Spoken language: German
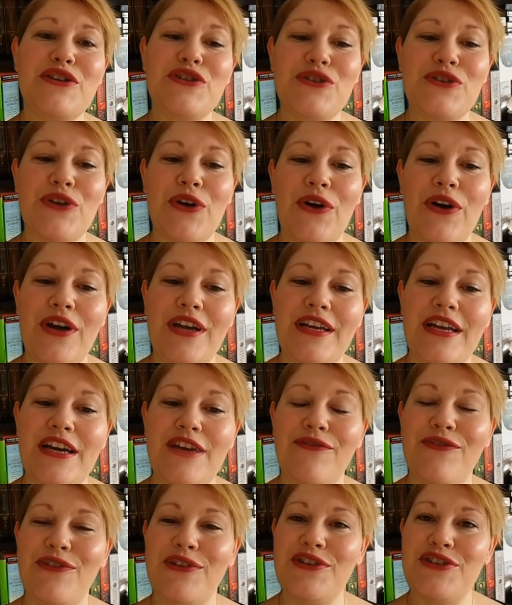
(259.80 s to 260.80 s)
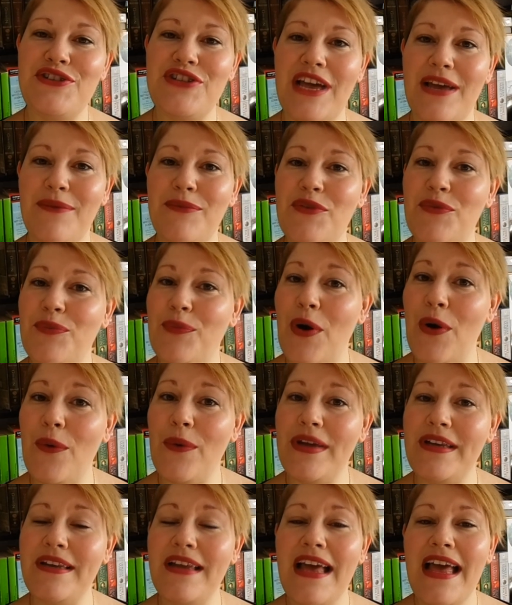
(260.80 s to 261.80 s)
der Streuner von James
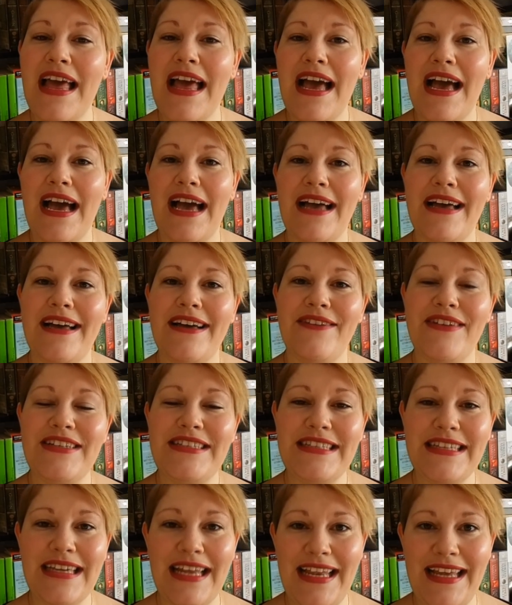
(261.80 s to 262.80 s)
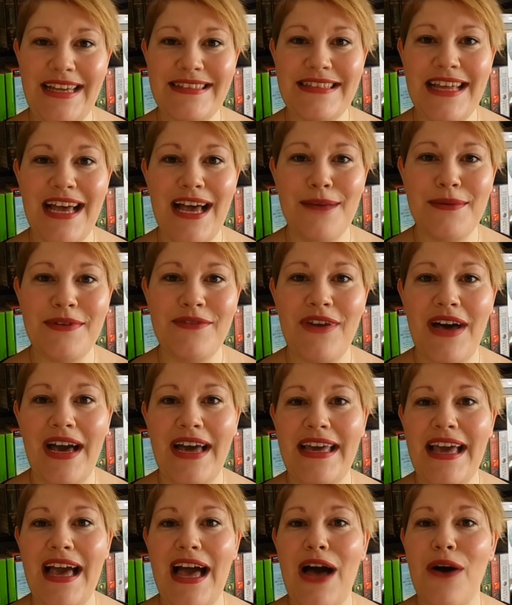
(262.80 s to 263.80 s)
Bowen. Äh, was ich gelesen habe,
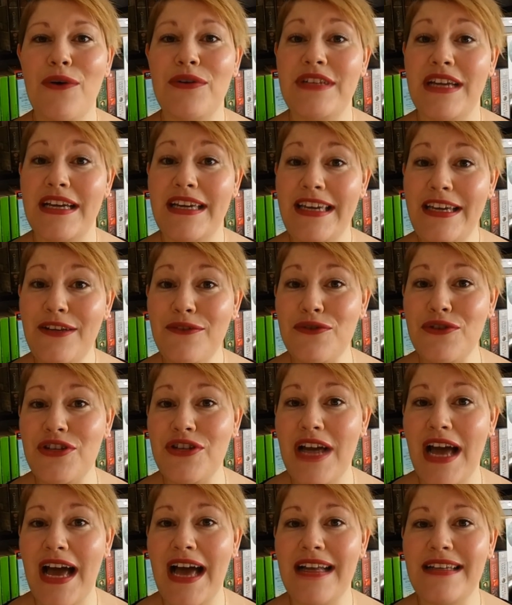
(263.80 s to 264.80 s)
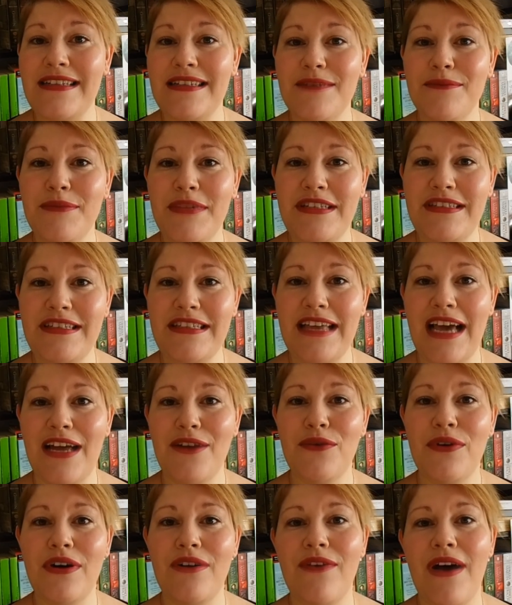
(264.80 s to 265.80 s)
war ja auch der Kinostart äh, Mitte
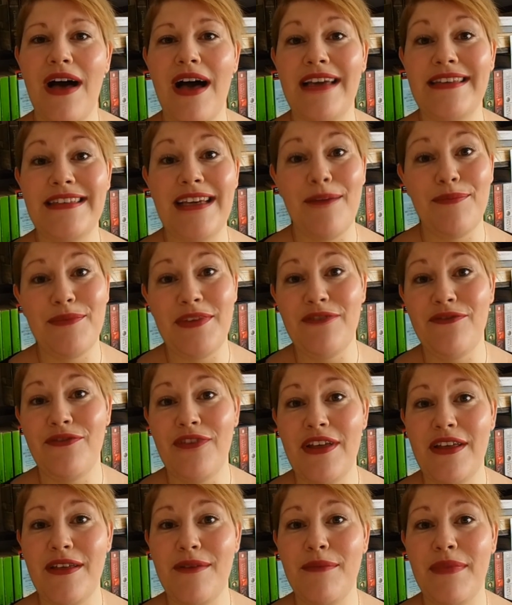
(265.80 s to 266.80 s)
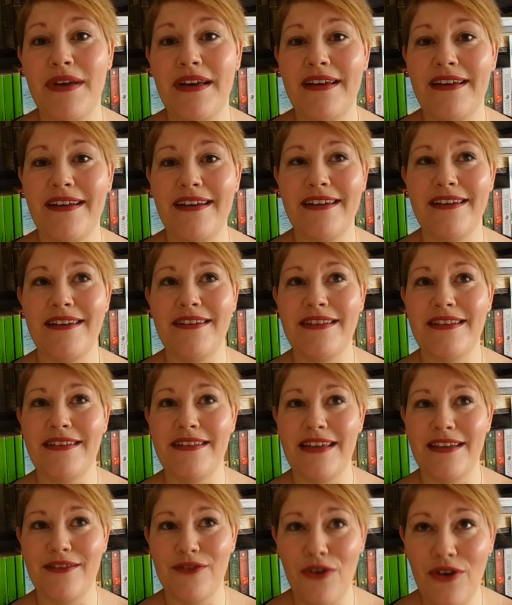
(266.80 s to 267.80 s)
Januar war. Ich habe den Film
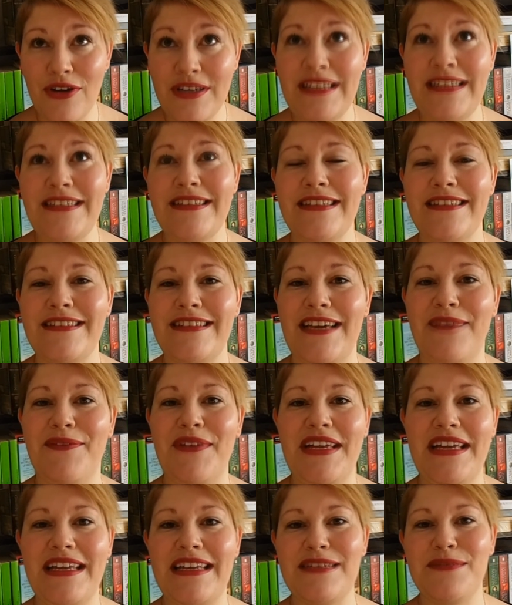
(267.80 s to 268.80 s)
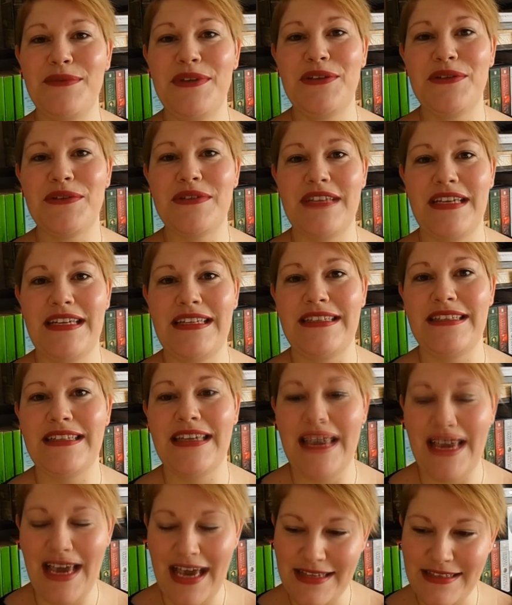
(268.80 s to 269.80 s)
äh, noch nicht gesehen, wenn ihr das Video seht. Ich
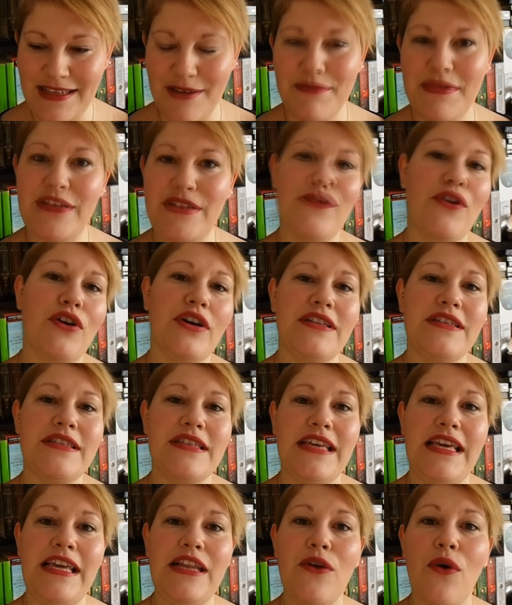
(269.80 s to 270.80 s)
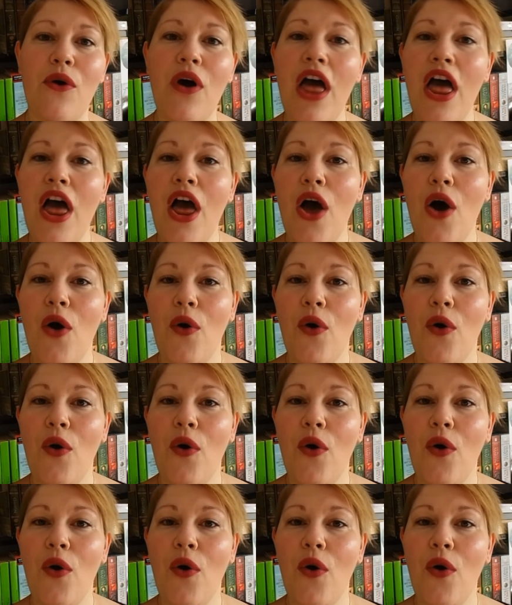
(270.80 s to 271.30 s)
gehe erst am Mittwoch ins Kino